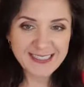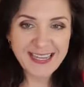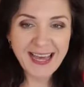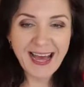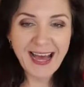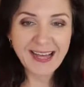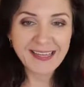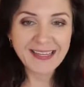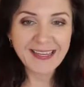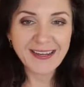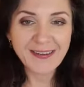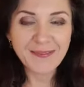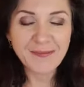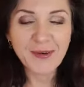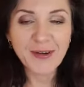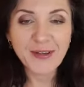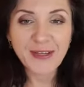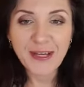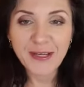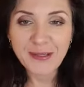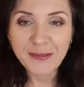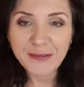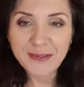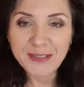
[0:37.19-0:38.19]
Ania
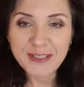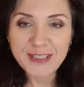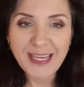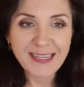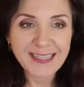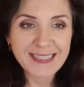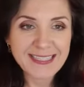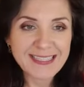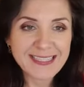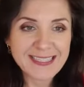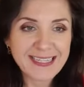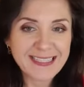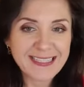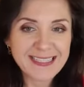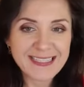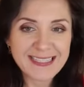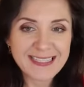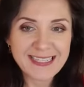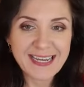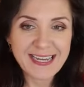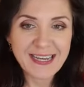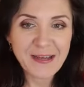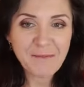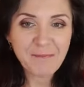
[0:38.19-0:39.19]
moja już daje znać,
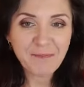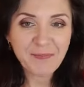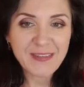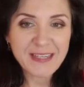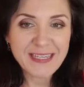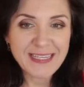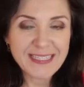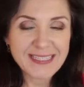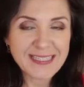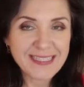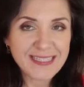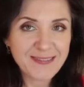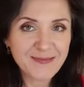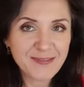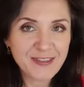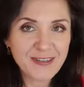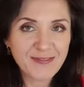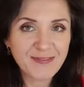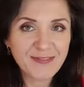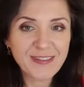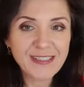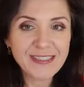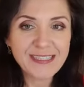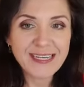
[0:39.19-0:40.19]
że jestem,
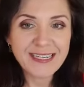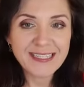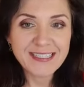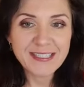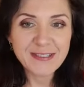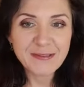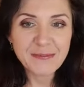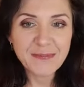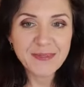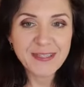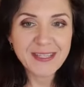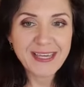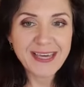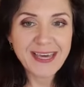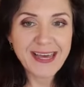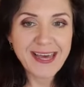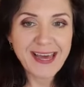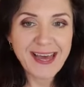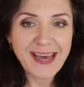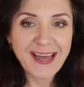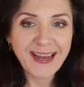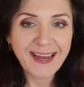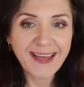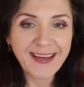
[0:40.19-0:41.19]
że widać
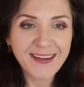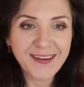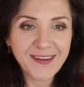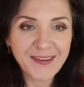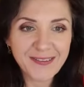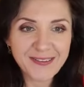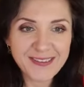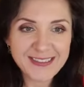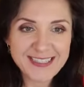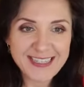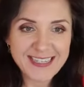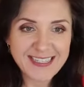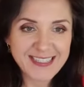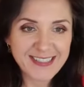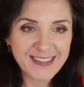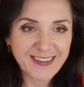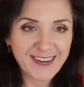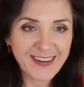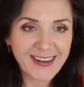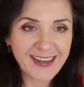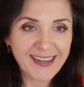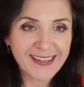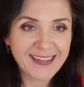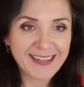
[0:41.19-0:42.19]
mnie. Ela Król, cześć
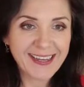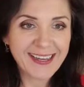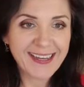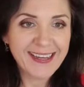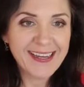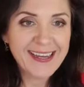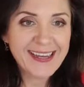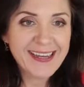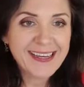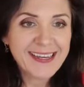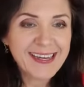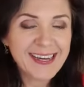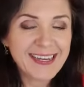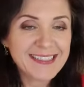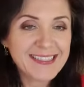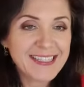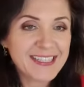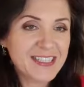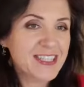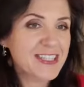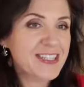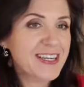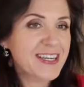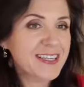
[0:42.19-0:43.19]
kochana. Kasia
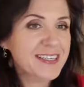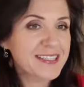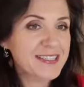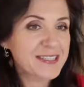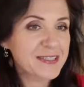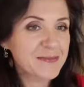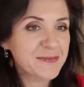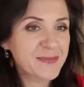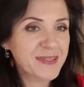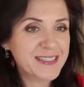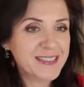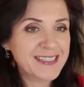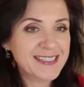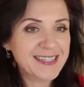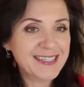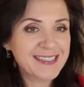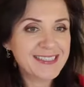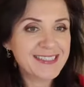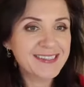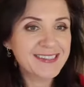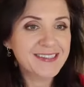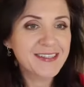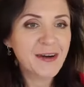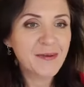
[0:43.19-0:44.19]
Czyszek jest obecna.
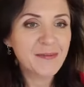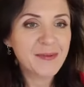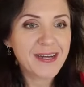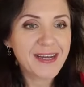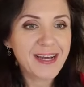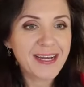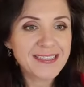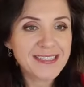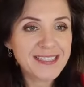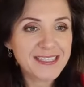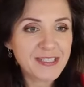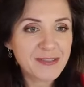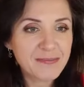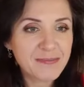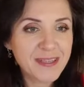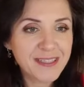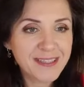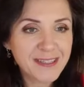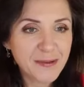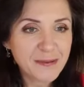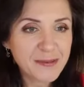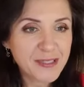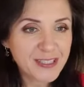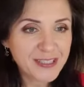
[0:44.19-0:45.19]
Dzień dobry. Kasia, czy mnie
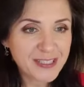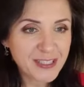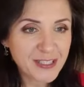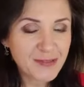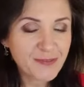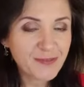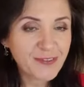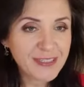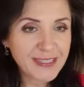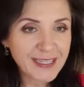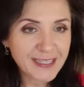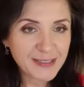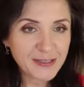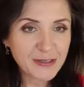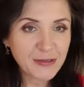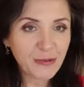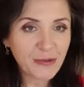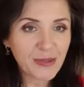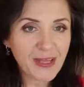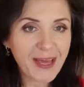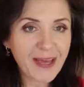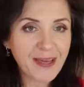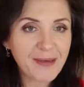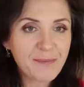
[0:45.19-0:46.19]
dobrze też widać
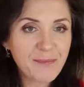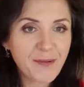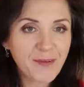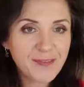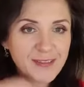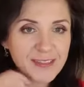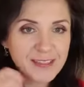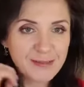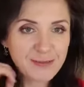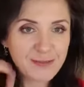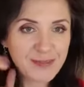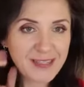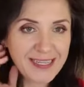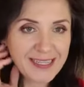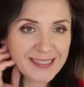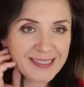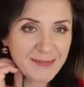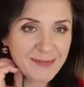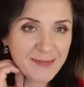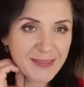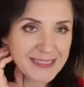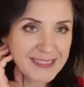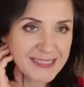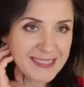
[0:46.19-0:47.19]
tutaj? Powiedz mi na
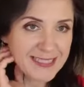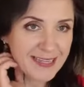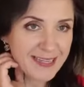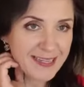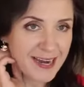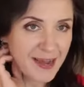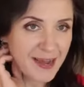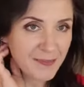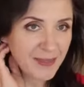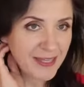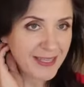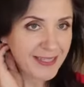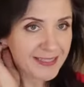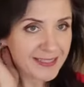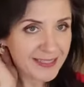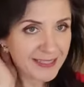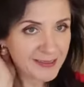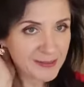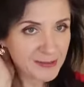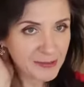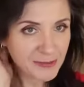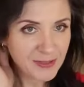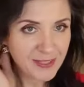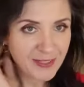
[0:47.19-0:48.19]
tym Instagramie,
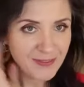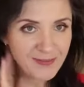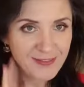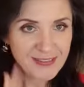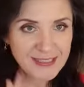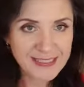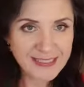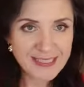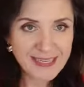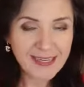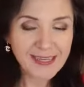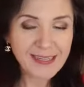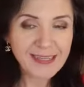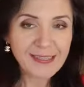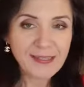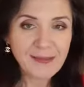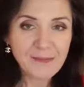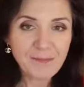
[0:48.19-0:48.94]
jak tutaj widzę.